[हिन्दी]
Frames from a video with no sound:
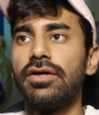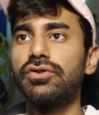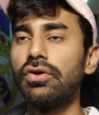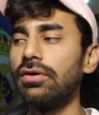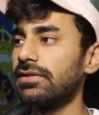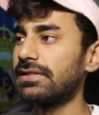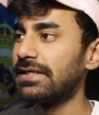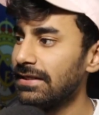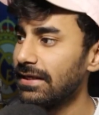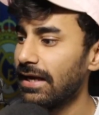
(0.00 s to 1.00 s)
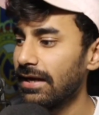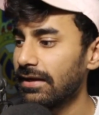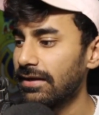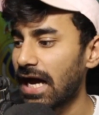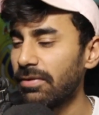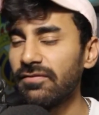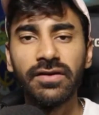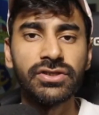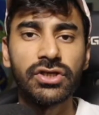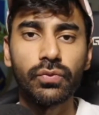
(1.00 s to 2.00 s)
सो सीन ये है कि यहाँ पे विन
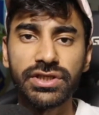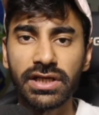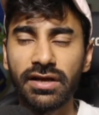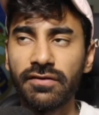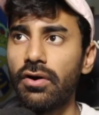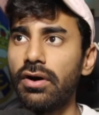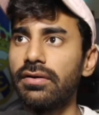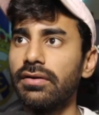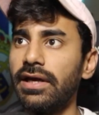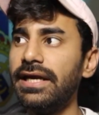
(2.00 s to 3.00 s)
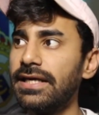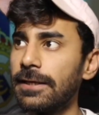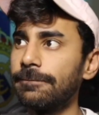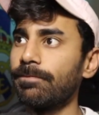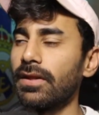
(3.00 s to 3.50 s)
विन सिचुएशन है फॉर इंडिया